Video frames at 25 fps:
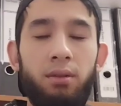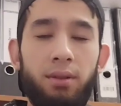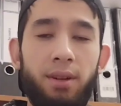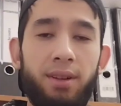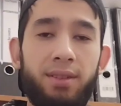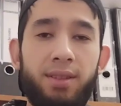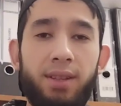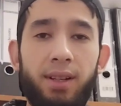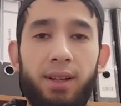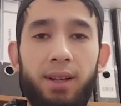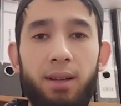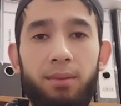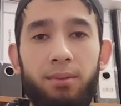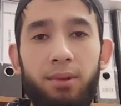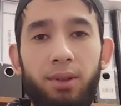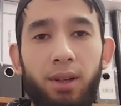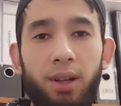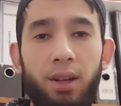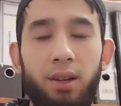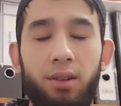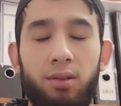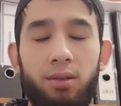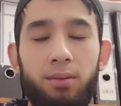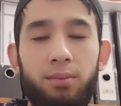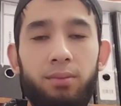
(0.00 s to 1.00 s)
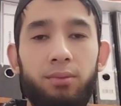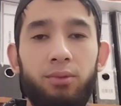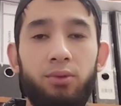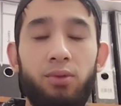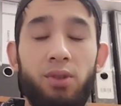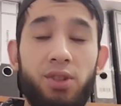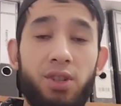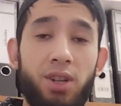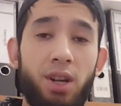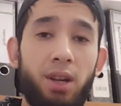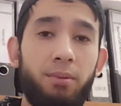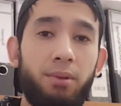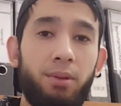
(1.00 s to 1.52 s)
Ассаламу алейкум,
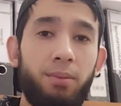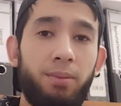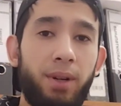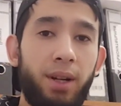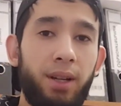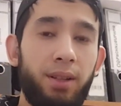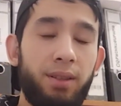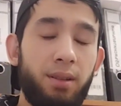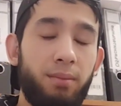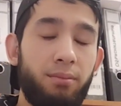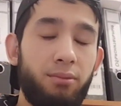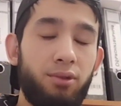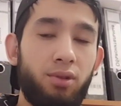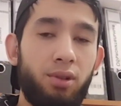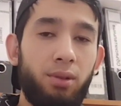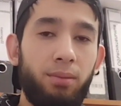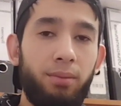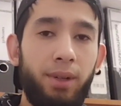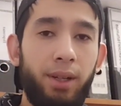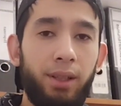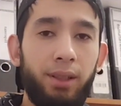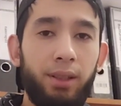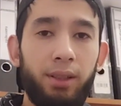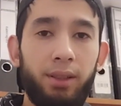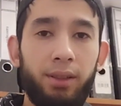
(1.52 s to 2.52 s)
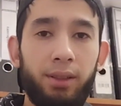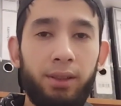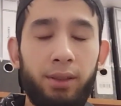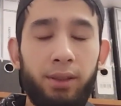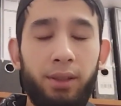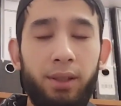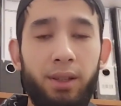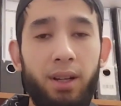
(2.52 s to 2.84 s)
уважаемые братья мусульманины.